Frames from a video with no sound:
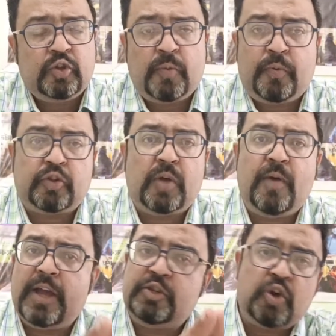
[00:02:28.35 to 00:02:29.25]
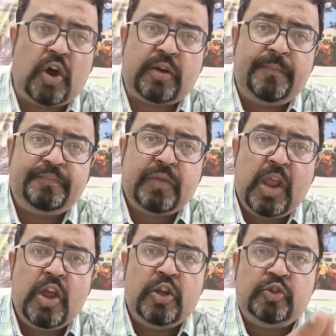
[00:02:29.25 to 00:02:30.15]
তো প্রথম হয় জ্বর
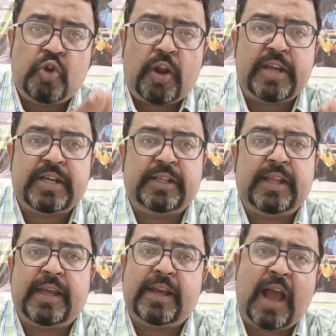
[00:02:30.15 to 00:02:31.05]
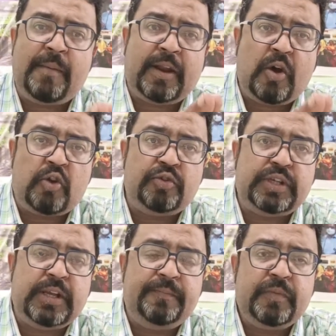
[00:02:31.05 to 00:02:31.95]
জ্বরের সাথে থাকে খাবারে
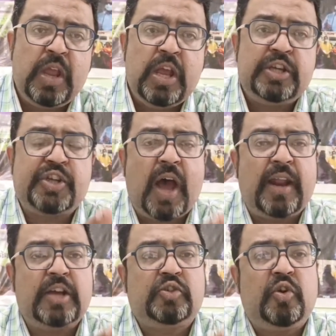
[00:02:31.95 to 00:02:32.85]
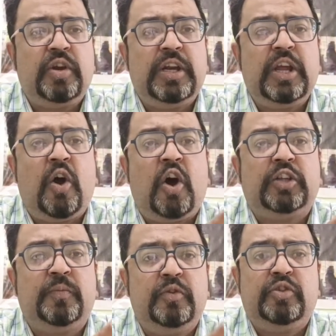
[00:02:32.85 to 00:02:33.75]
অরুচি সারা শরীরে
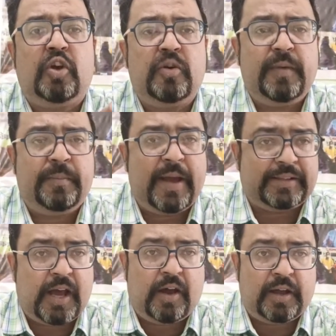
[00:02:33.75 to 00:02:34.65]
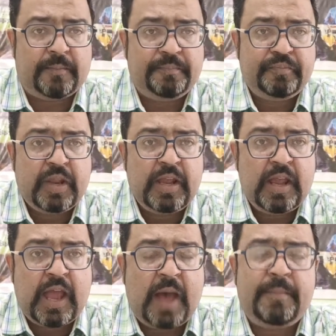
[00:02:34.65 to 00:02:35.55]
অদ্ভুত রকমের ব্যথা হয়
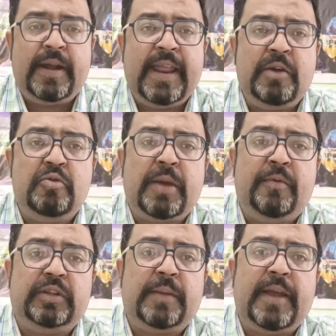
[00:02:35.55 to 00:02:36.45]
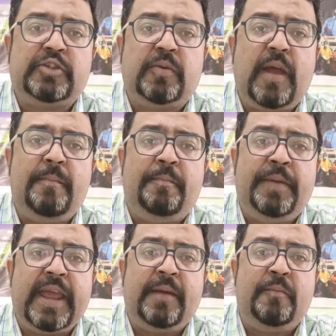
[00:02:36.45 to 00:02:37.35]
আমরা ডেঙ্গুকে বলতাম এক সময়
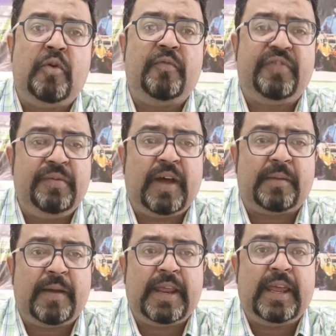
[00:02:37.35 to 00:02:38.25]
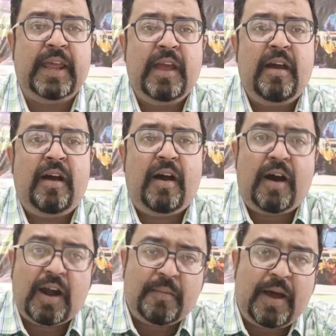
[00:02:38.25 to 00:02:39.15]
ব্রেক বোন ফিভার মানে
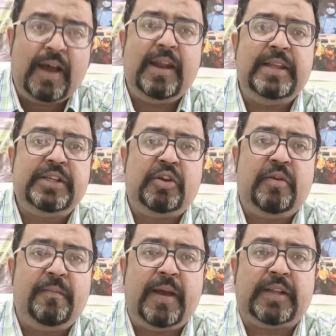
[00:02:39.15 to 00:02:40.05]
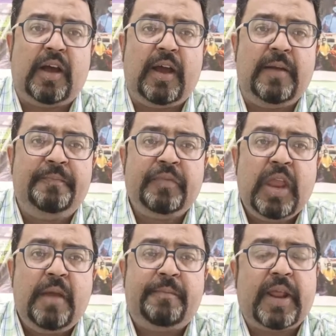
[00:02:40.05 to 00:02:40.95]
হাড় ভাঙলে যেরকম ব্যথা হয়
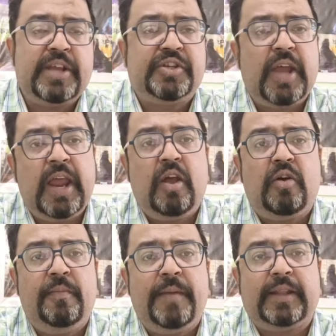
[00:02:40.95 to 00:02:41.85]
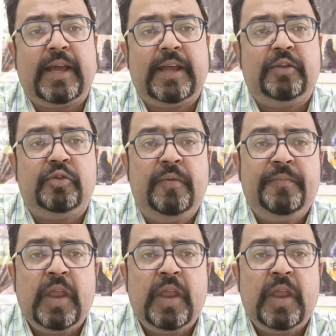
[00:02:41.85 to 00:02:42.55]
প্রায় সেই রকম ব্যথা কিন্তু